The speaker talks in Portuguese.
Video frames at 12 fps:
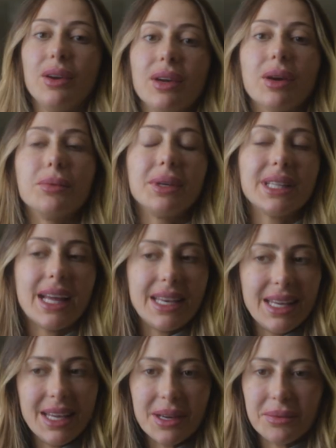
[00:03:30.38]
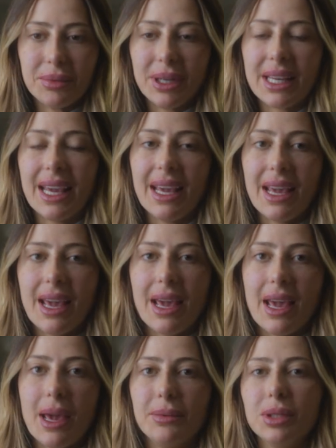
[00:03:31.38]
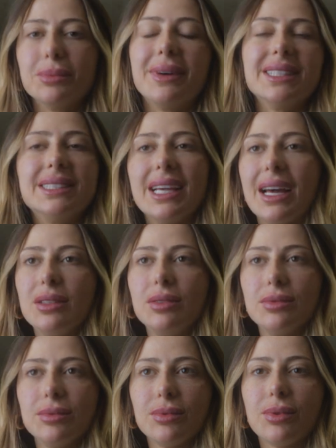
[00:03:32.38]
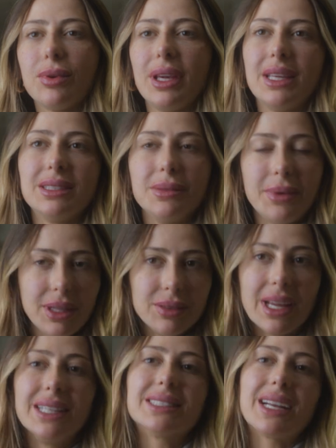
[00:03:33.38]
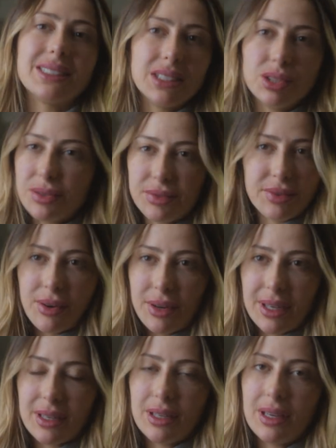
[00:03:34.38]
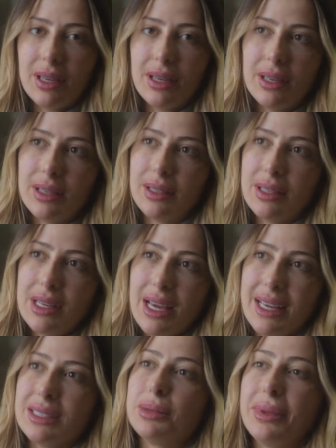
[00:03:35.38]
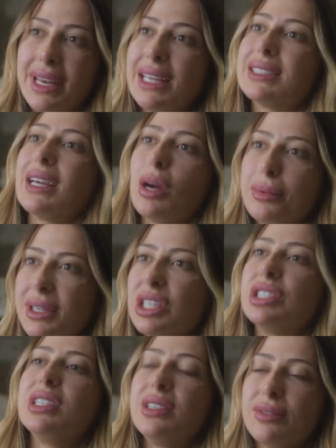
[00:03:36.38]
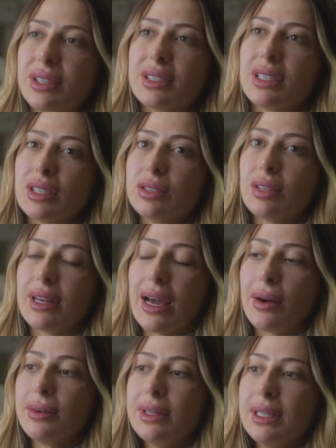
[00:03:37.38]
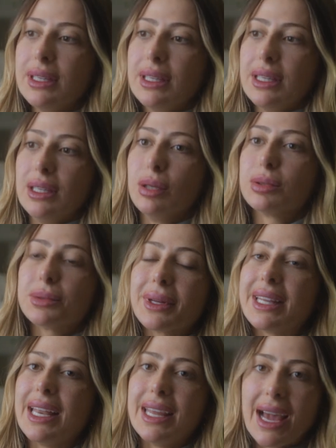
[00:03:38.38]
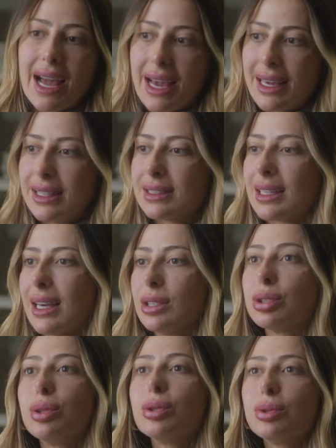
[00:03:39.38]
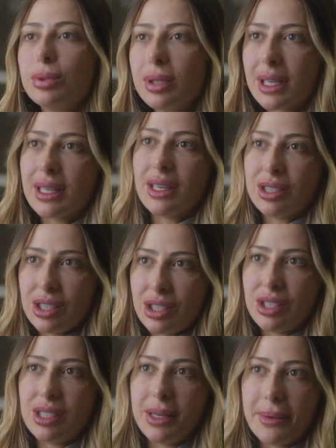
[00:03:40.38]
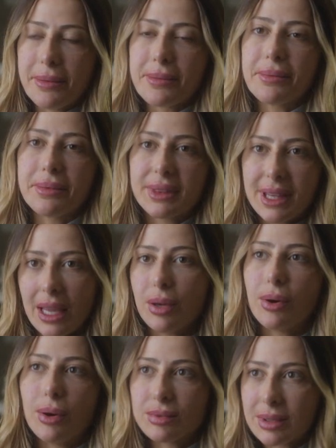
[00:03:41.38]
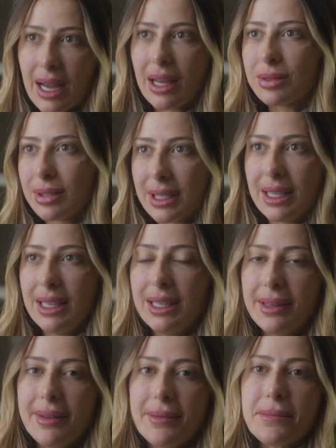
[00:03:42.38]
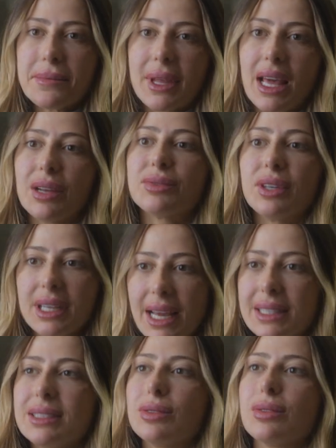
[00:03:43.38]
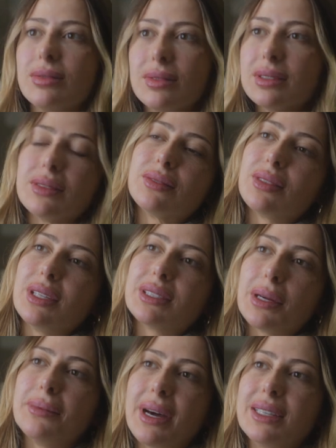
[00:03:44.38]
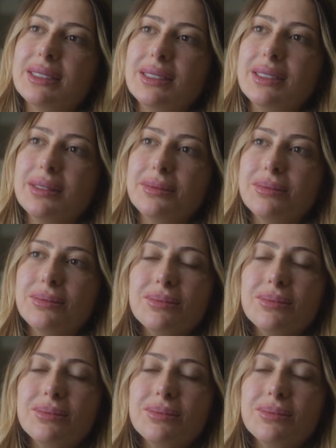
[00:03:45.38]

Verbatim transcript: eu recomendaria, porque é muito baseado em um conhecimento que eles trazem de fora. É, essa experiência realmente é de nível internacional e os materiais, a estrutura que a gente tem o contato aqui, ela fornece todo, toda essa base